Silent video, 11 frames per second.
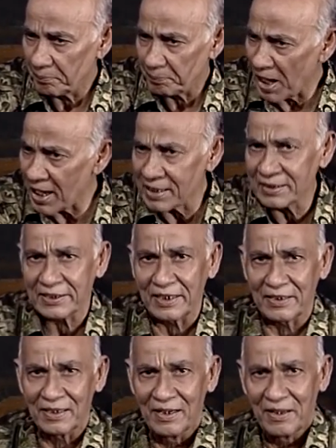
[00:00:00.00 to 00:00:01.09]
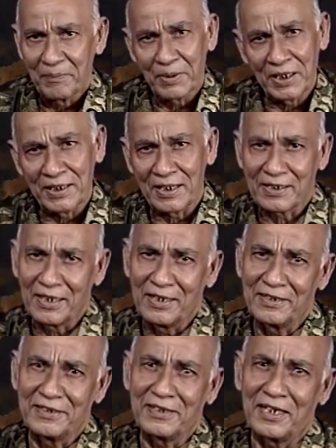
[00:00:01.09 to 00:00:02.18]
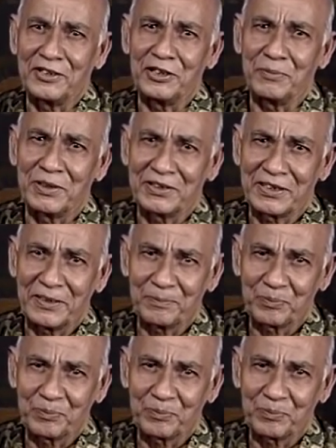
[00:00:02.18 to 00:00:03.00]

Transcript: पाहन से मैंने खेल किया जीवन से